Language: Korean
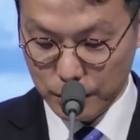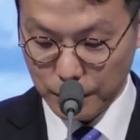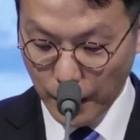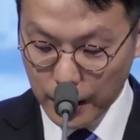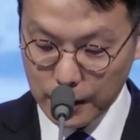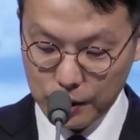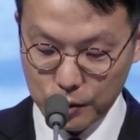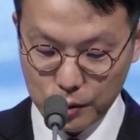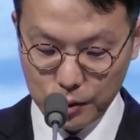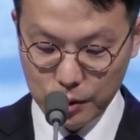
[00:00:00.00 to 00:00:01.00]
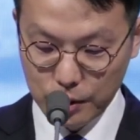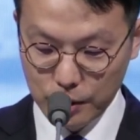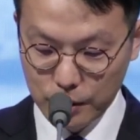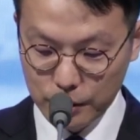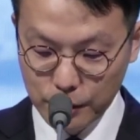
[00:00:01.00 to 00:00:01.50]
때가 다르고
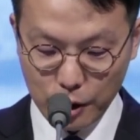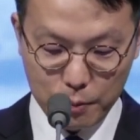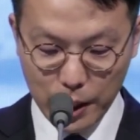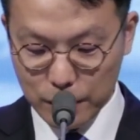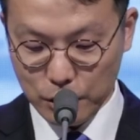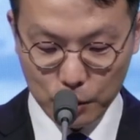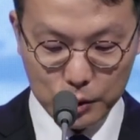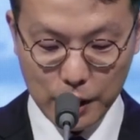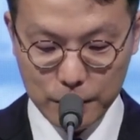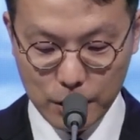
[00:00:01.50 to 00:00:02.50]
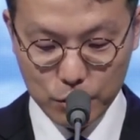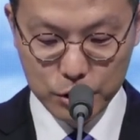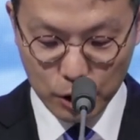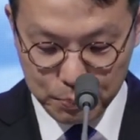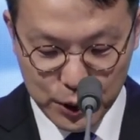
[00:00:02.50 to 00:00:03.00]
그 열매가 서로 다르다고
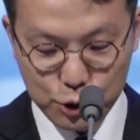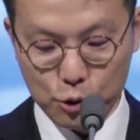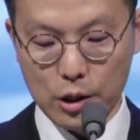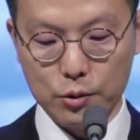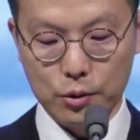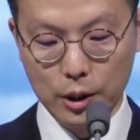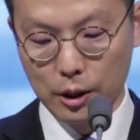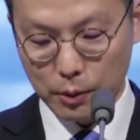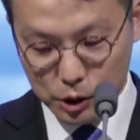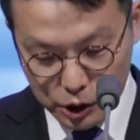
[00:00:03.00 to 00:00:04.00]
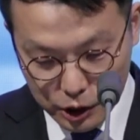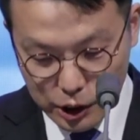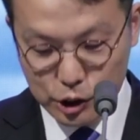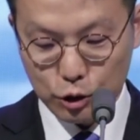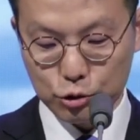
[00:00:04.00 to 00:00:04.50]
그걸 비교하고 막
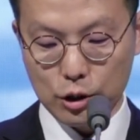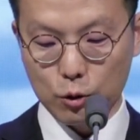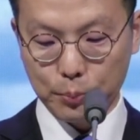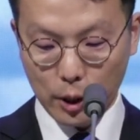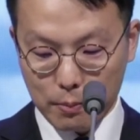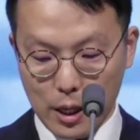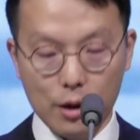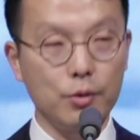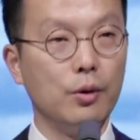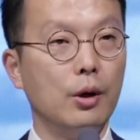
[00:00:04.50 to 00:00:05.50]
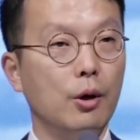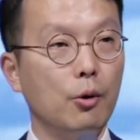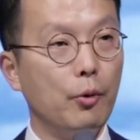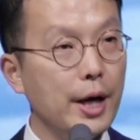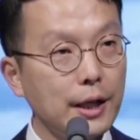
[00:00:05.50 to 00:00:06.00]
시기 질투하고 폄하하고
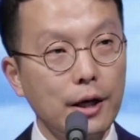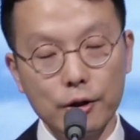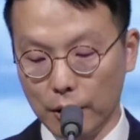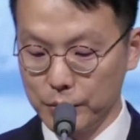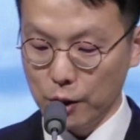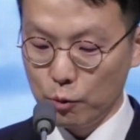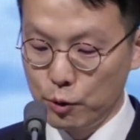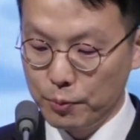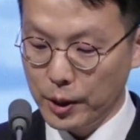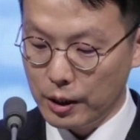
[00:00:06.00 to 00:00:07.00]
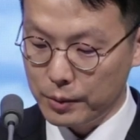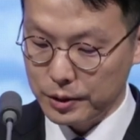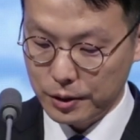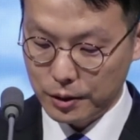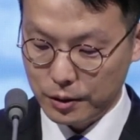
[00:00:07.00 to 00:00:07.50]
왜 나는 없냐고
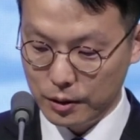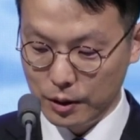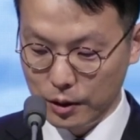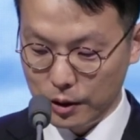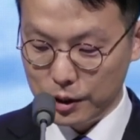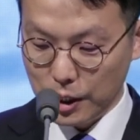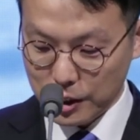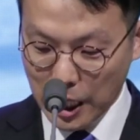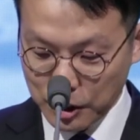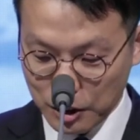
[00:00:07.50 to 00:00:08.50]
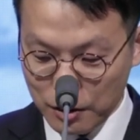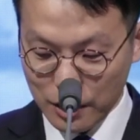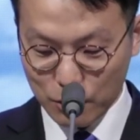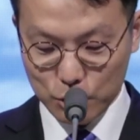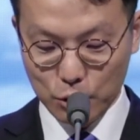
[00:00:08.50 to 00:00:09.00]
불평하면서 이제 작정을
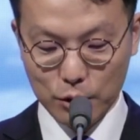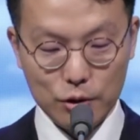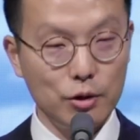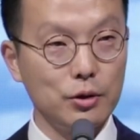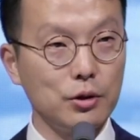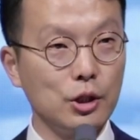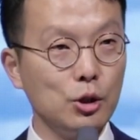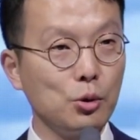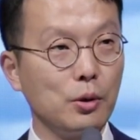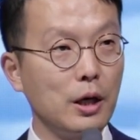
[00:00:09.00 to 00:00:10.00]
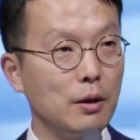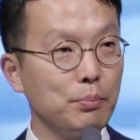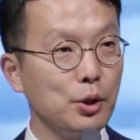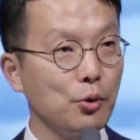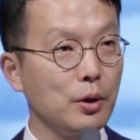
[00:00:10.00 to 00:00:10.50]
하고 소원을 되어서 기도할
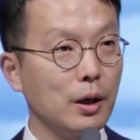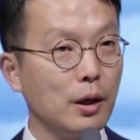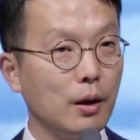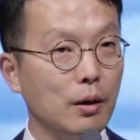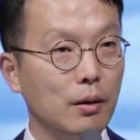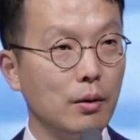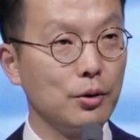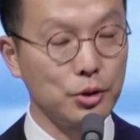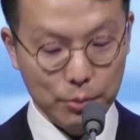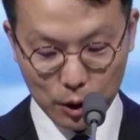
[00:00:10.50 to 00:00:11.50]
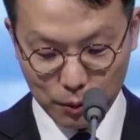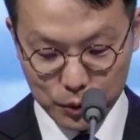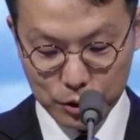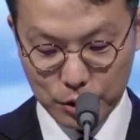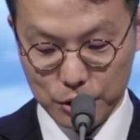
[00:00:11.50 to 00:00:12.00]
필요가 어쩌면
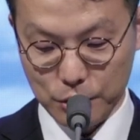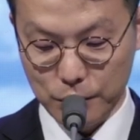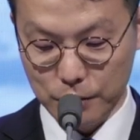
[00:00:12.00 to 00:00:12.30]
없는 거죠.